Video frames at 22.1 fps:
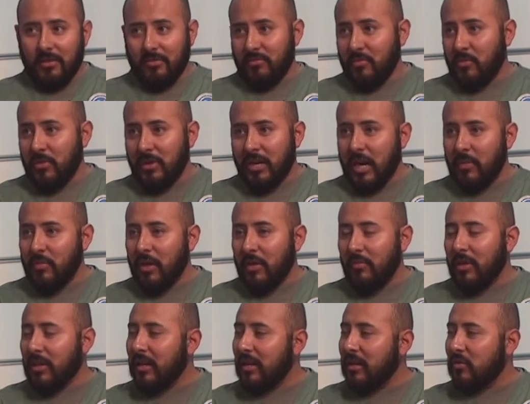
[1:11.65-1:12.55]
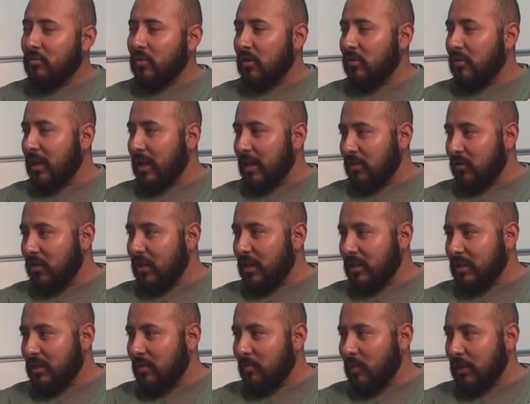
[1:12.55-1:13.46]
Rápidamente les cuento el caso de
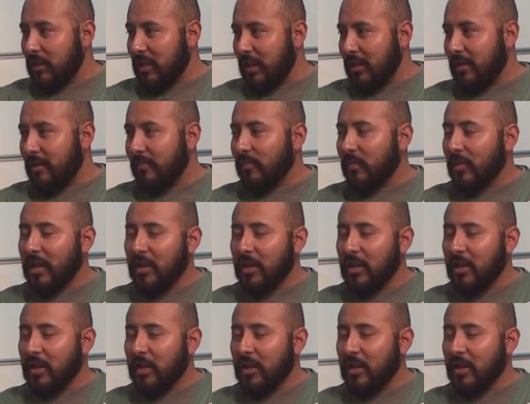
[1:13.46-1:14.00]
este paciente.